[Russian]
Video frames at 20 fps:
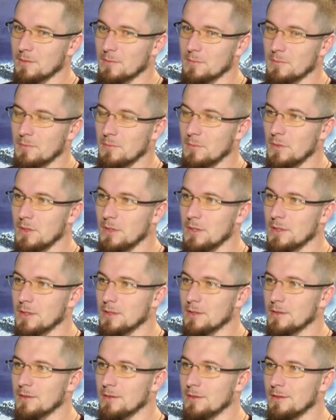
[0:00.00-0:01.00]

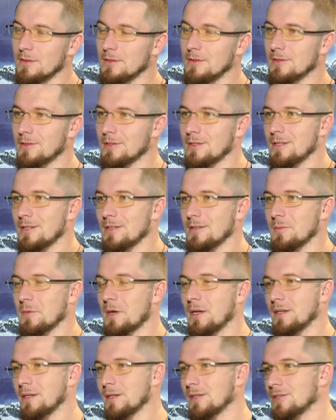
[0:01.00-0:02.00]
мира, и начинается
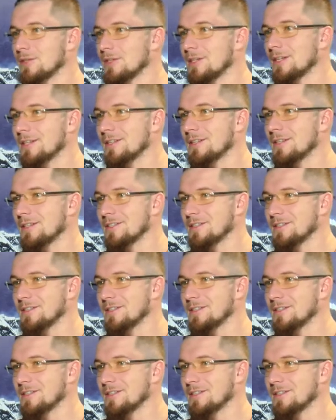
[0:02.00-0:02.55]
маленькая чехарда,